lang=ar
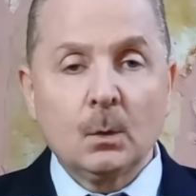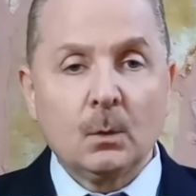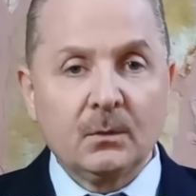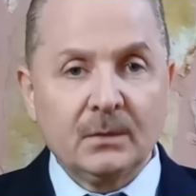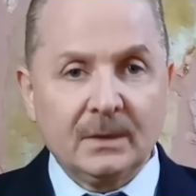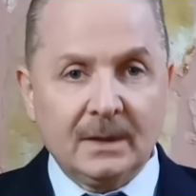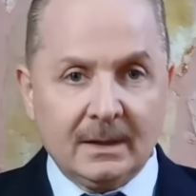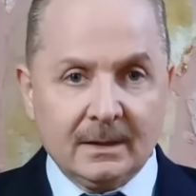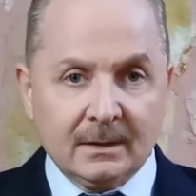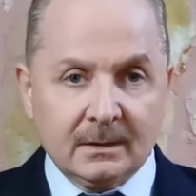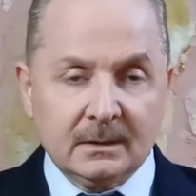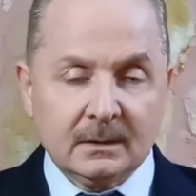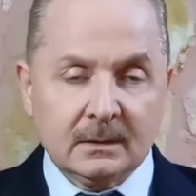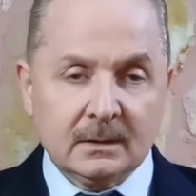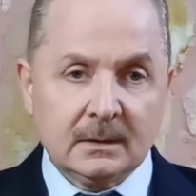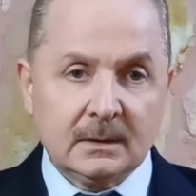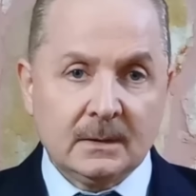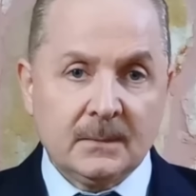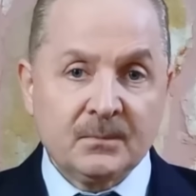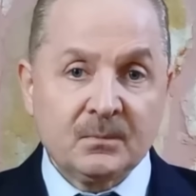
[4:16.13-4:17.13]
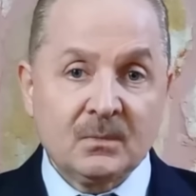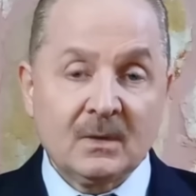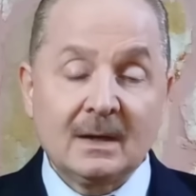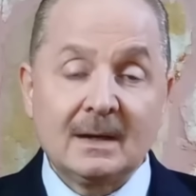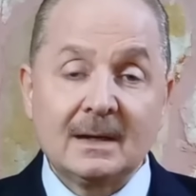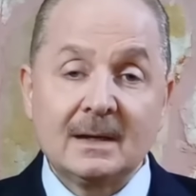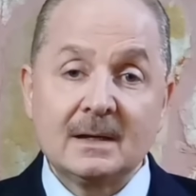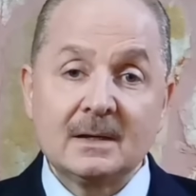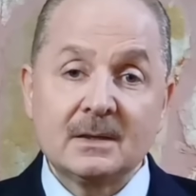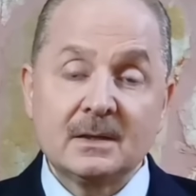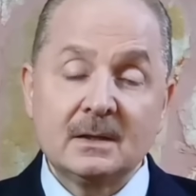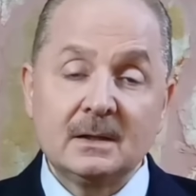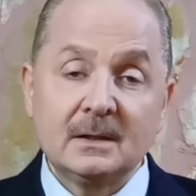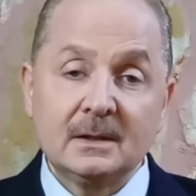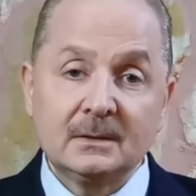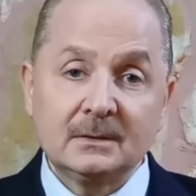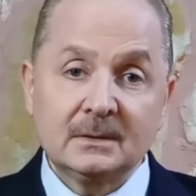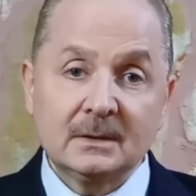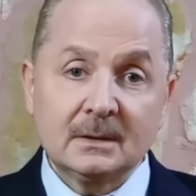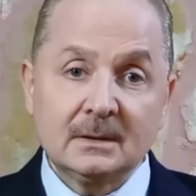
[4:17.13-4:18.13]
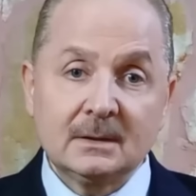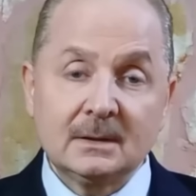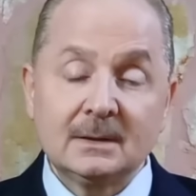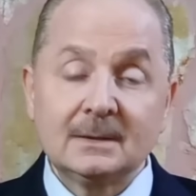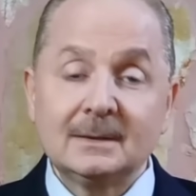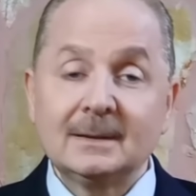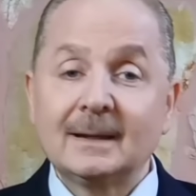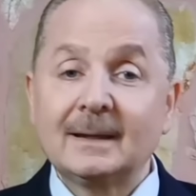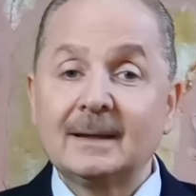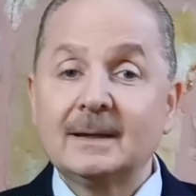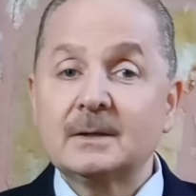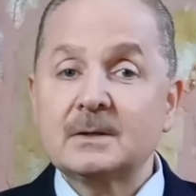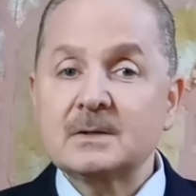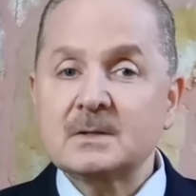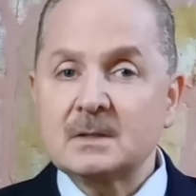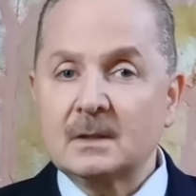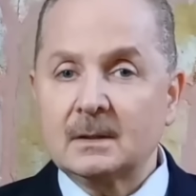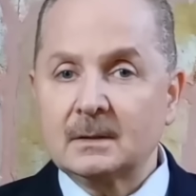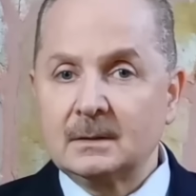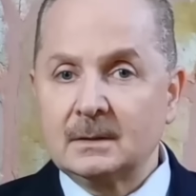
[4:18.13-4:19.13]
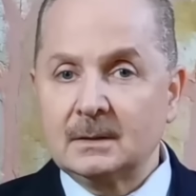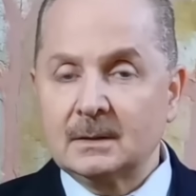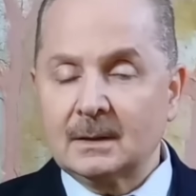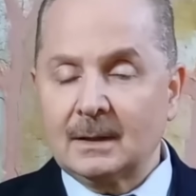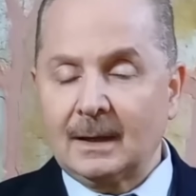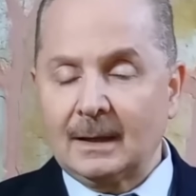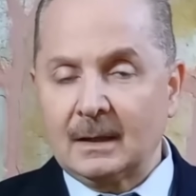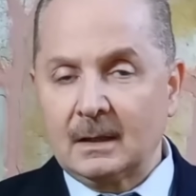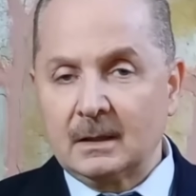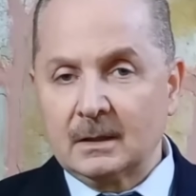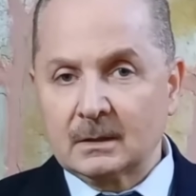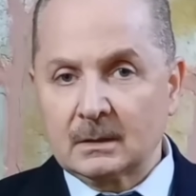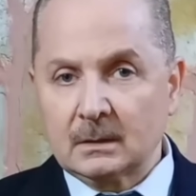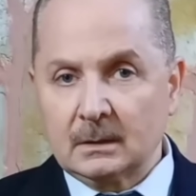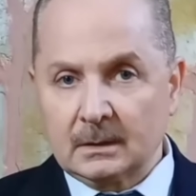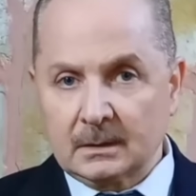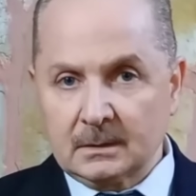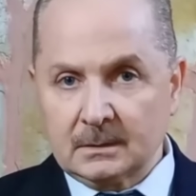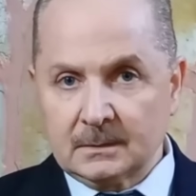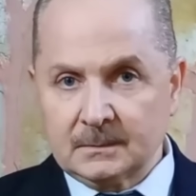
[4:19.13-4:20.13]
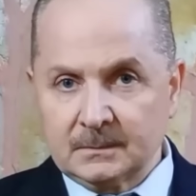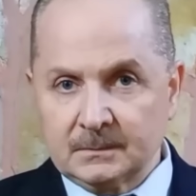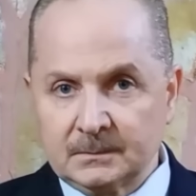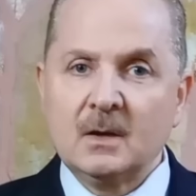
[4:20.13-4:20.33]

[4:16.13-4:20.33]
وفي الحقيقة هذا الاعتقاد غير صحيح على الإطلاق